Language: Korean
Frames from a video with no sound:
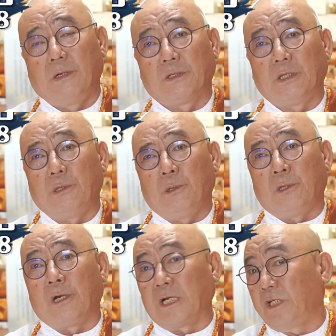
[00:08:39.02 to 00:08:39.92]
어,
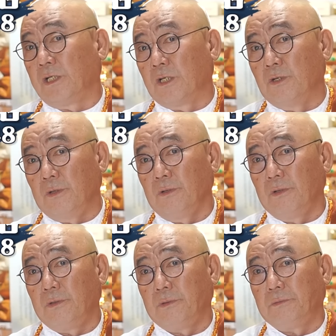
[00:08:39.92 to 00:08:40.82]
들어가시거든요.
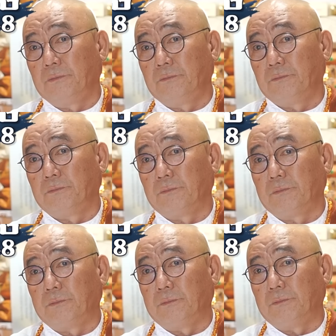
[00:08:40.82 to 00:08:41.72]

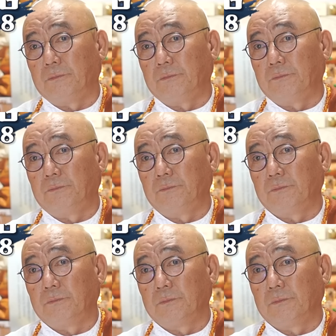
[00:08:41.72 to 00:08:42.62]
임기를
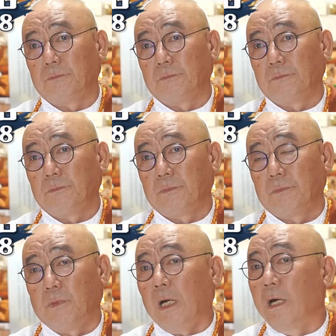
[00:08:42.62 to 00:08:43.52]
다 어쨌든 채우지
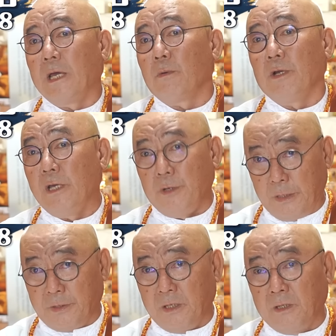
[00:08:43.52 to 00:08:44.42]
못. 아, 예, 이번
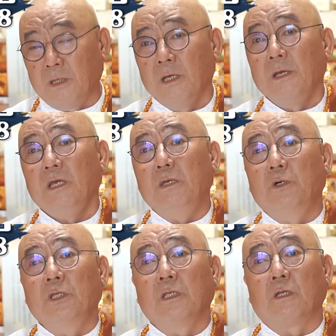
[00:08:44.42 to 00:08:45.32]
이번엔
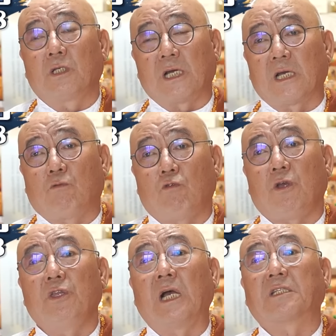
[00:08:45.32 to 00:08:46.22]
이번은 자기가
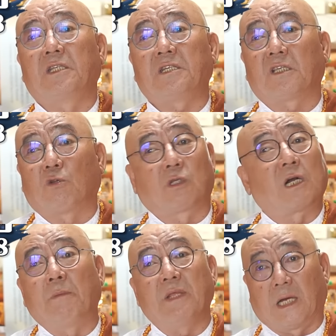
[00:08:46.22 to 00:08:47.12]
국회의원 당선 내체대로
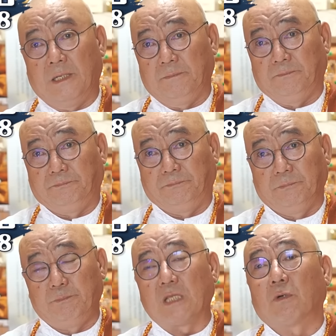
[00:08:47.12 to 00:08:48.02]
들어갑니다.
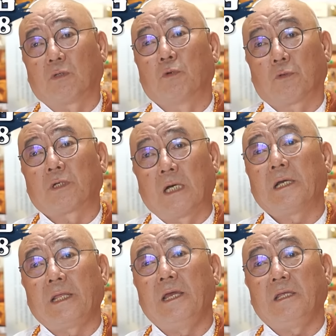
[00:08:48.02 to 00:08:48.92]
깨대박도 먹으러
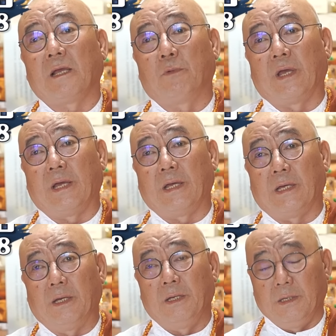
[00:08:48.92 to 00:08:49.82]
들어가게 돼 있기
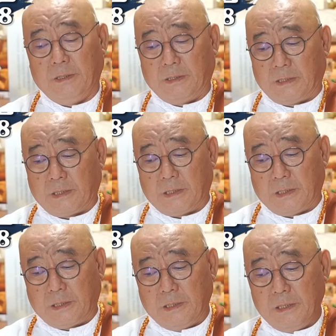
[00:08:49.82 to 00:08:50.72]
때문에
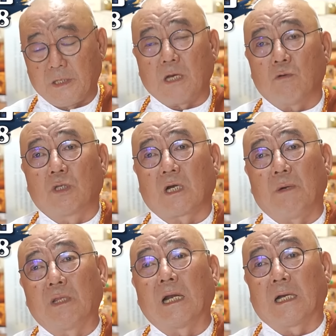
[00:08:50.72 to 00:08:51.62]
어 결국은
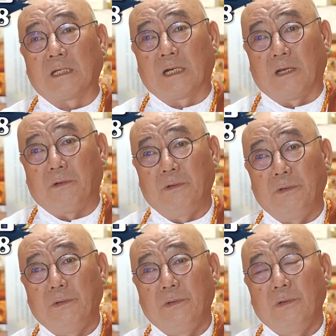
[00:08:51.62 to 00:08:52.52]
들어가면 날아가잖아요.
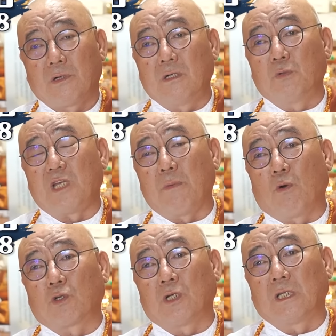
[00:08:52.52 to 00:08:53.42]
그러면 뭐
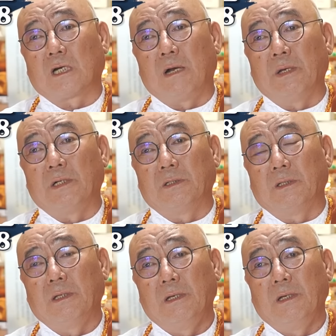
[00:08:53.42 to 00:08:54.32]
재보궐선거 들어가면은